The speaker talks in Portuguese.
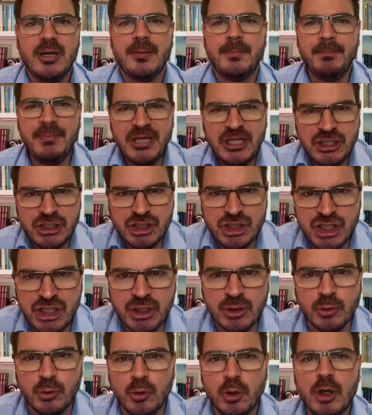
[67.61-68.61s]

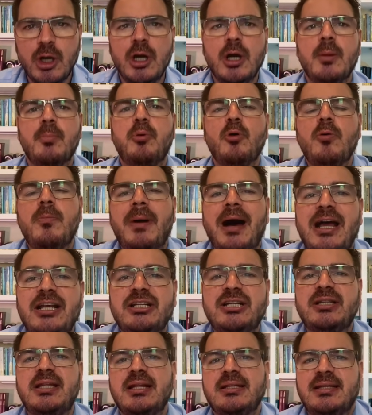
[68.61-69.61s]
mentindo, por mais
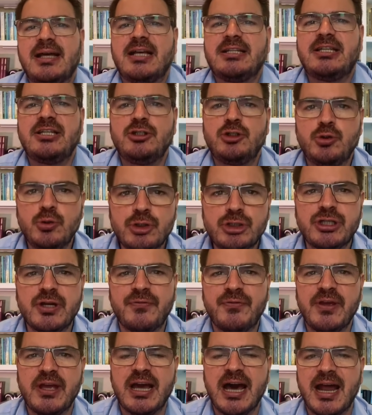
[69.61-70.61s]
que tentassem
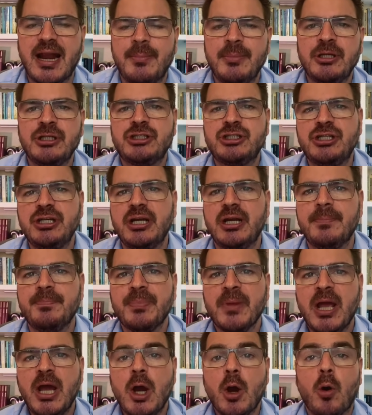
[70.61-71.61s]
justificar a mentira
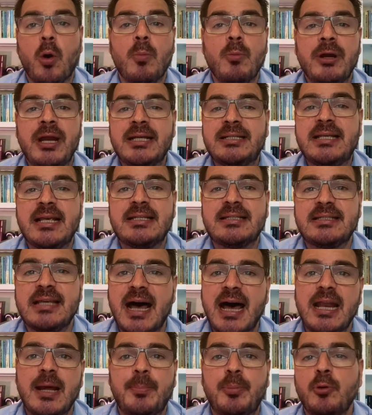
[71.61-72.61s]
como
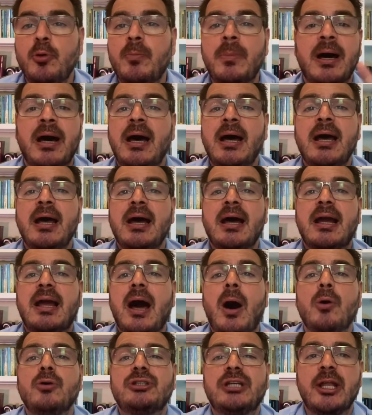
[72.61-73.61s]
necessária por uma
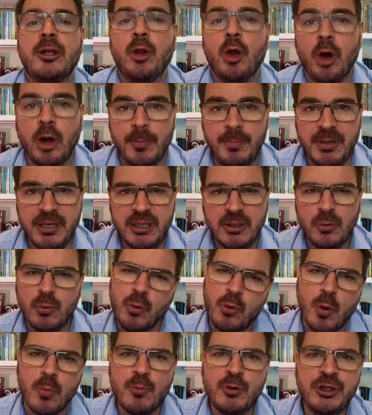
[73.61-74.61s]
causa nobre,
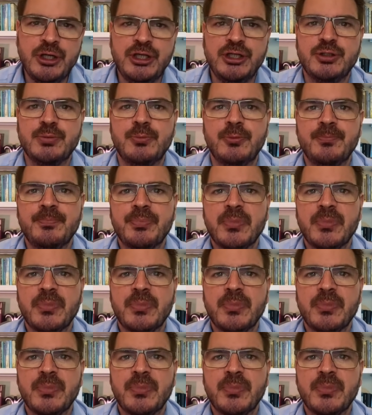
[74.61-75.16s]
o comunismo.